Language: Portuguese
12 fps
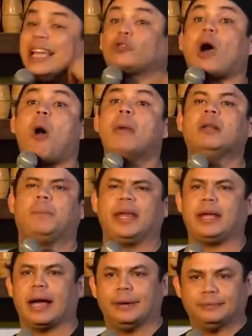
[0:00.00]
E tô arrumando
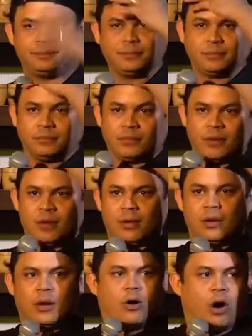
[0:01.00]
briga.
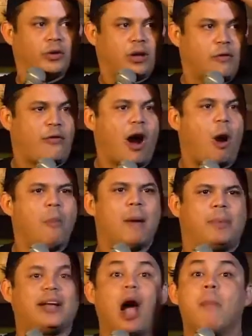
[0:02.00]
Onde eu vou
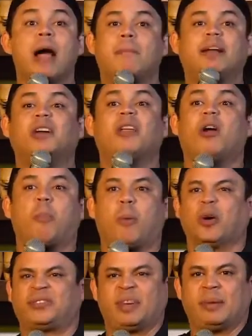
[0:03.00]
arrumar briga? Arrumei uma briga no
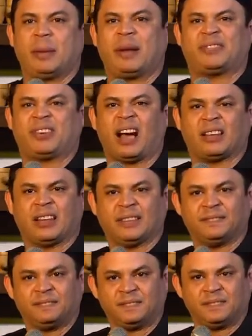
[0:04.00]
aeroporto semana
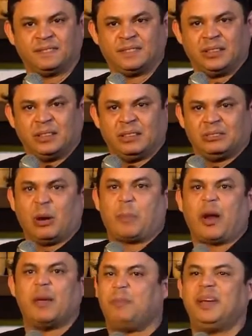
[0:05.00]
passada. Tô
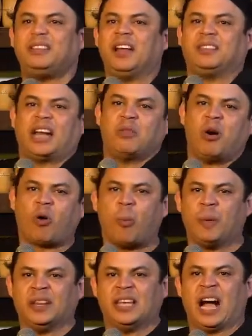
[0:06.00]
proibido de entrar numa
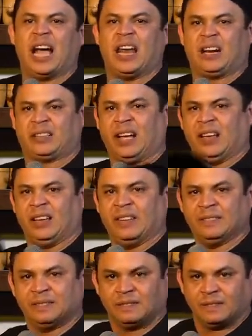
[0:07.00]
companhia aérea que tem
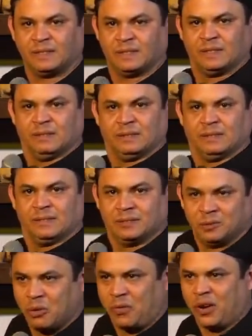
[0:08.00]
aí.
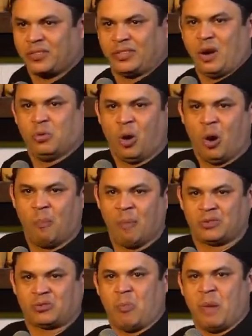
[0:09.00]
Não vou dizer o nome,
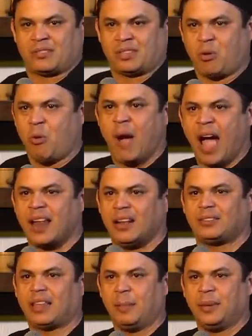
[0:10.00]
mas começa com
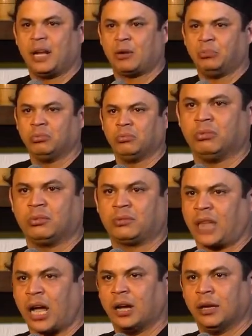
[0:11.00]
L e termina com
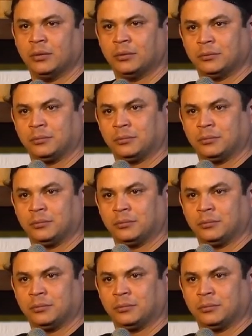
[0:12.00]
TAN.